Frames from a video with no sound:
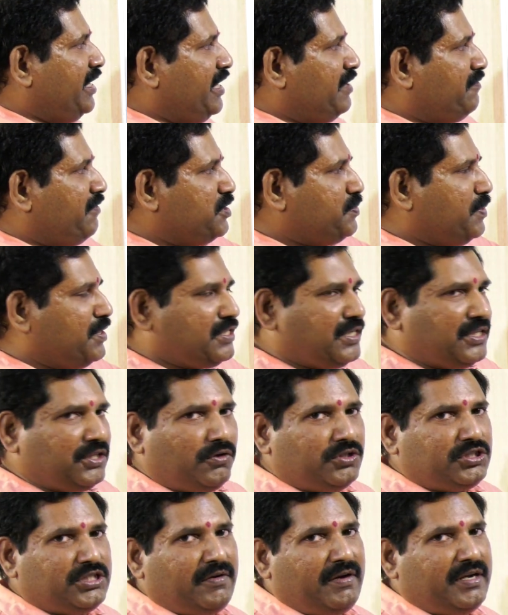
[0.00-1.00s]
ఇన్వెస్ట్మెంట్స్
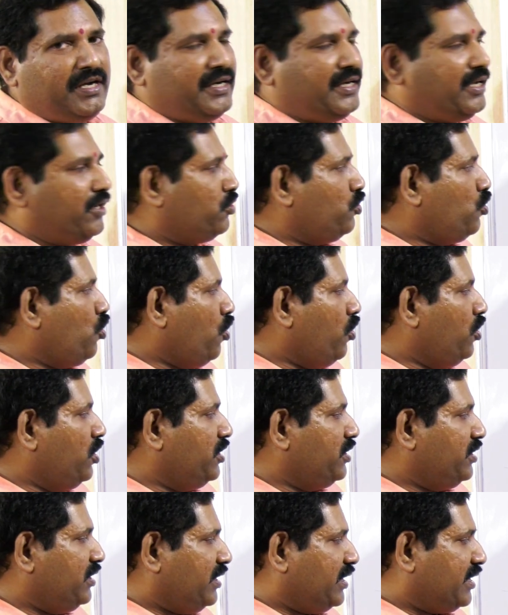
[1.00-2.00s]
కిందకు వచ్చేవి ఏంటంటే
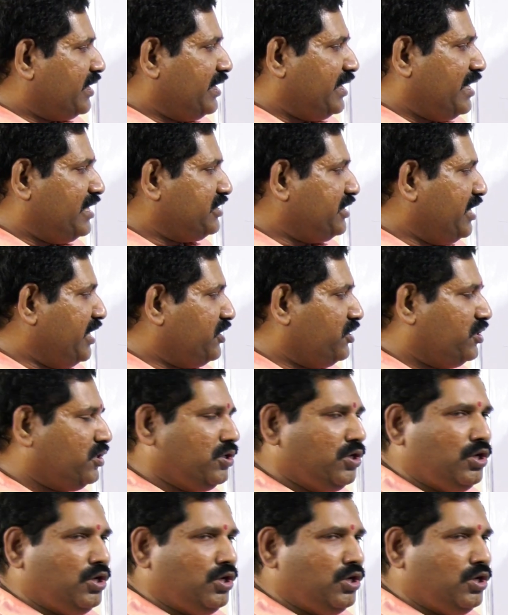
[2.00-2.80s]
గోల్డ్ రియల్ ఎస్టేట్